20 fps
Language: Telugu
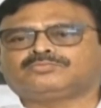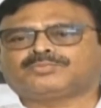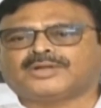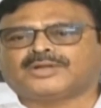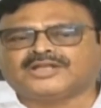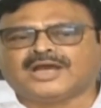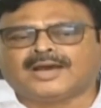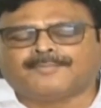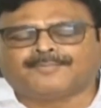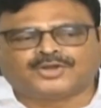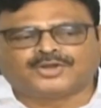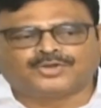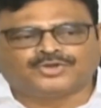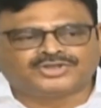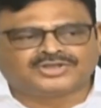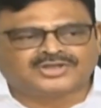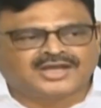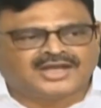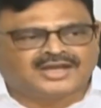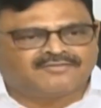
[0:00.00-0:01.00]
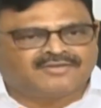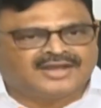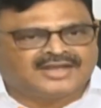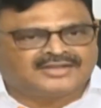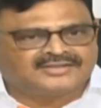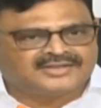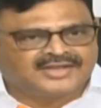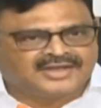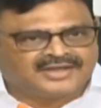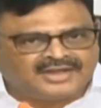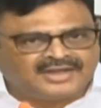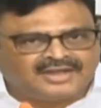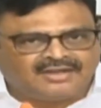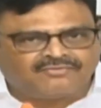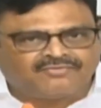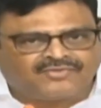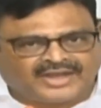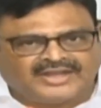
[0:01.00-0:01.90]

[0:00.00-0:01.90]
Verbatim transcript: ప్రజా ప్రయోజనాల వ్యాజ్యాన్ని